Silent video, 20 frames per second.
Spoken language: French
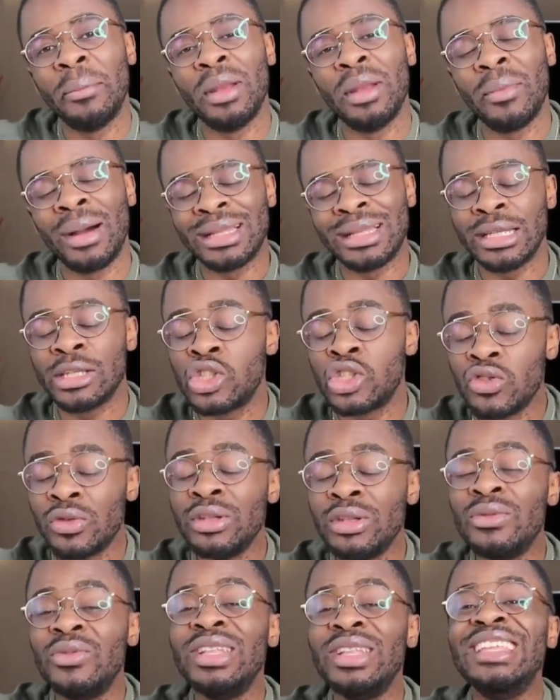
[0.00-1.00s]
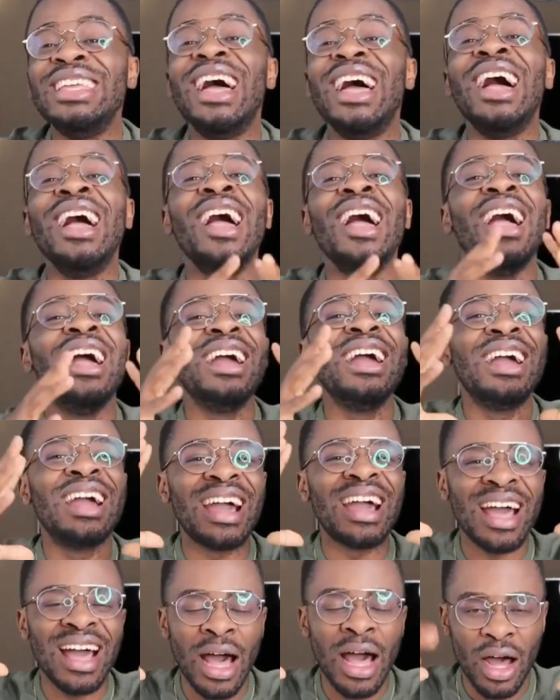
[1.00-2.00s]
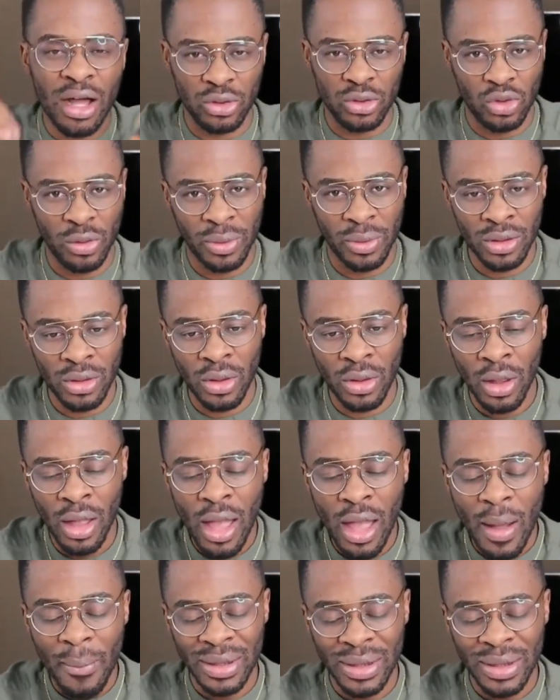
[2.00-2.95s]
implémenter si tu veux devenir un grand entrepreneur.